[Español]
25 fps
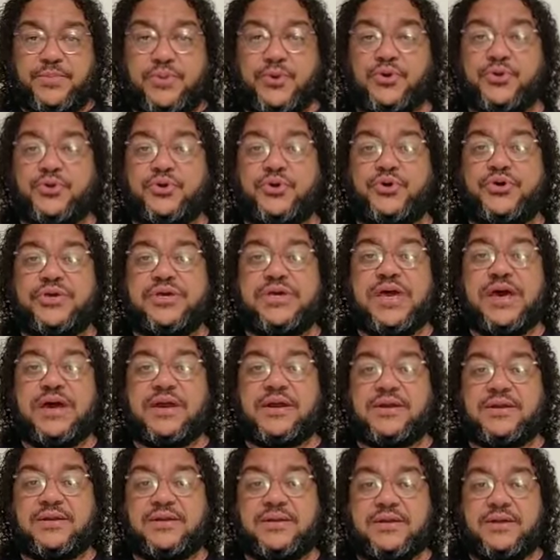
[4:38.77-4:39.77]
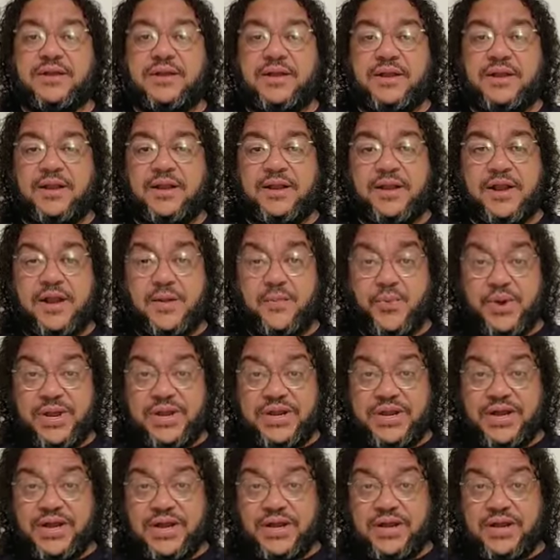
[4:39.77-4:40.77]
por doquier la
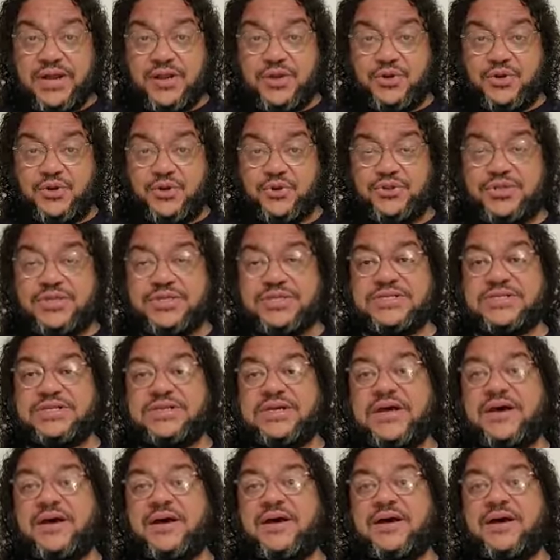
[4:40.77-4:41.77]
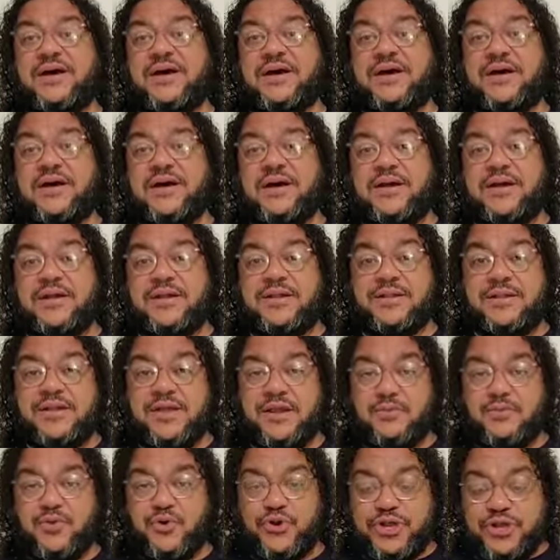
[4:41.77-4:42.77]
buena noticia
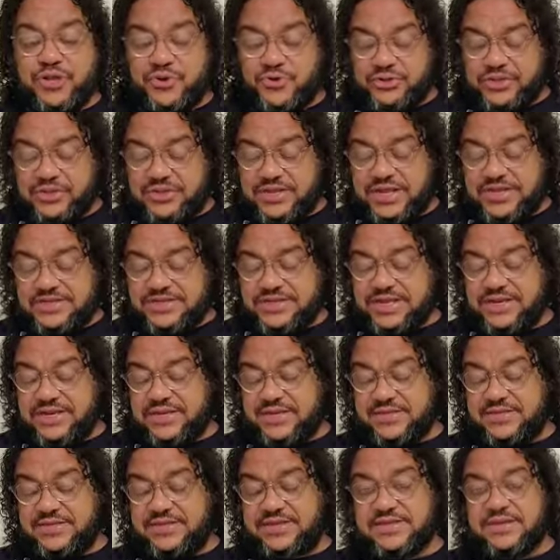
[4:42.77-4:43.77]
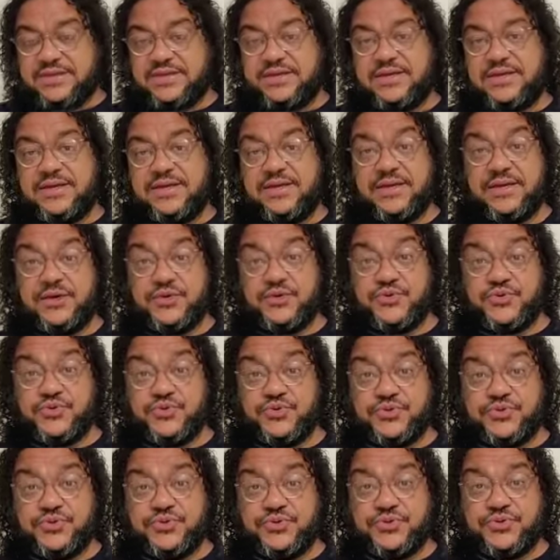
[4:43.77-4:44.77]
del Moreno de Nazaret,
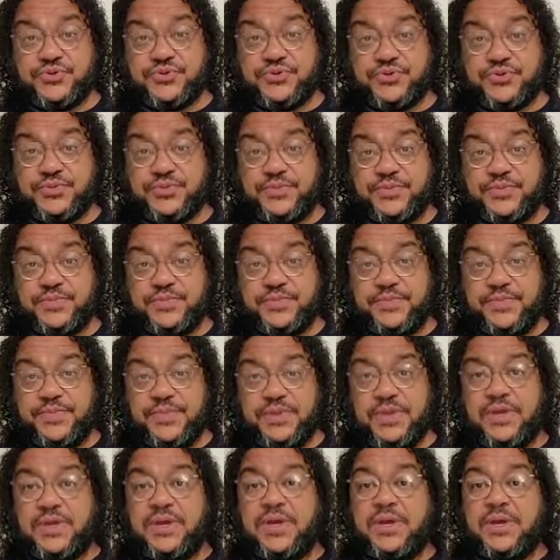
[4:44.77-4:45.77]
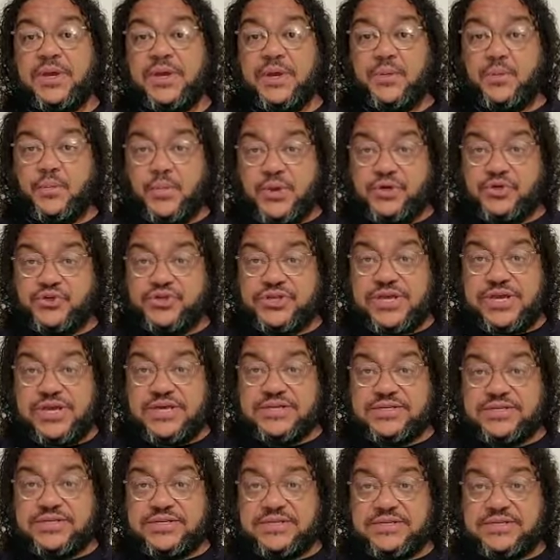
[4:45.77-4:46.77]
Jesús. Buenos
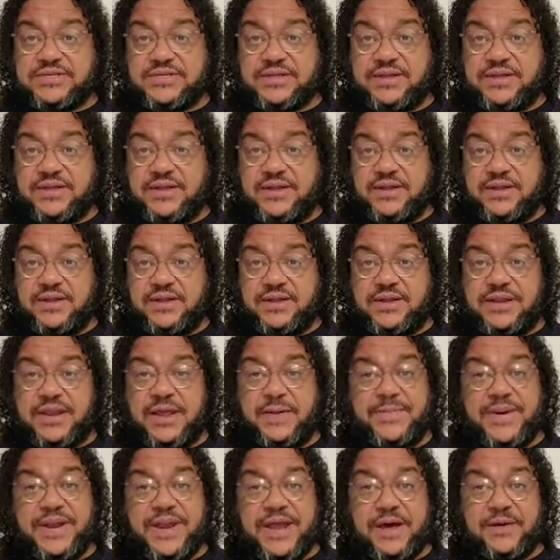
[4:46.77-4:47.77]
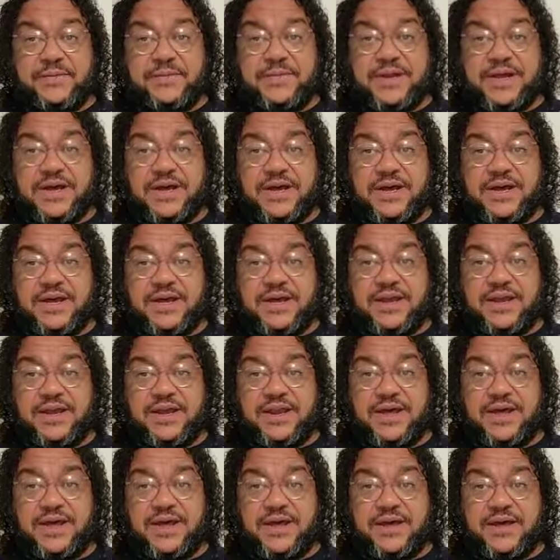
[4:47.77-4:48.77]
días. La palabra
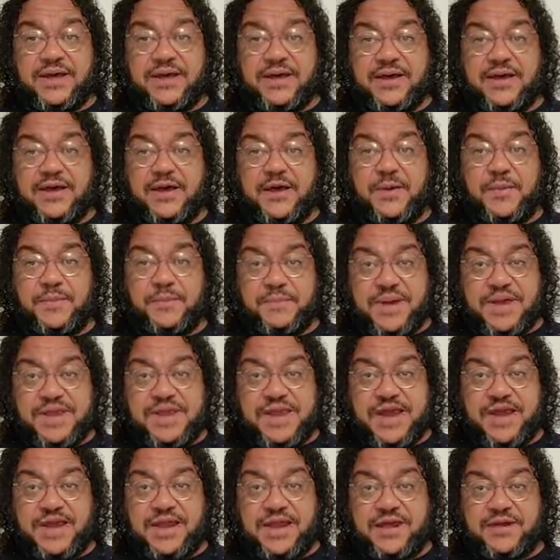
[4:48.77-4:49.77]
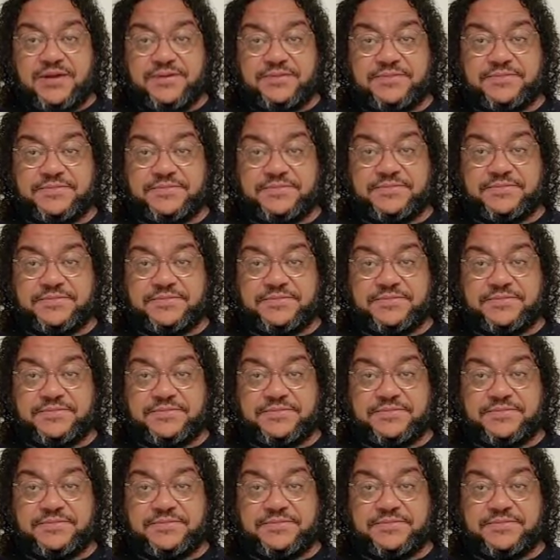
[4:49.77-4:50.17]
en la mañana.